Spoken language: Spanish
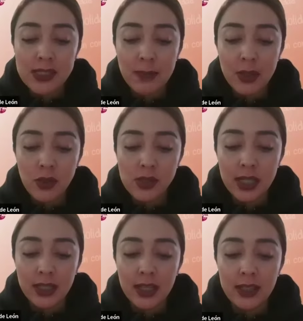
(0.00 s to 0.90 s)
le pido,
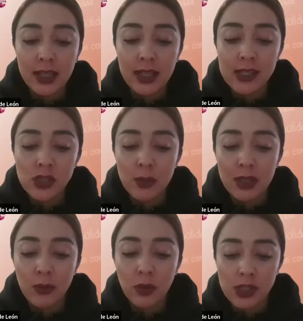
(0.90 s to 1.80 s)
Secretaria Técnica,
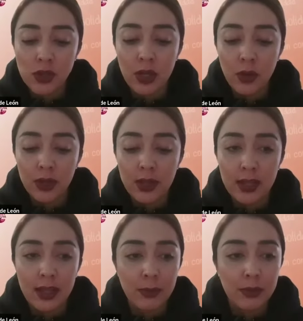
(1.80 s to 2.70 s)
someta votación el orden
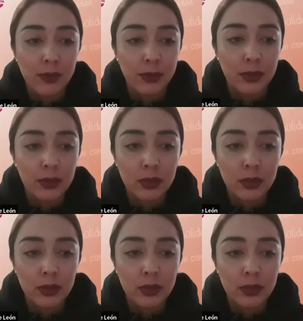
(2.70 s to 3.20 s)
del día, por favor.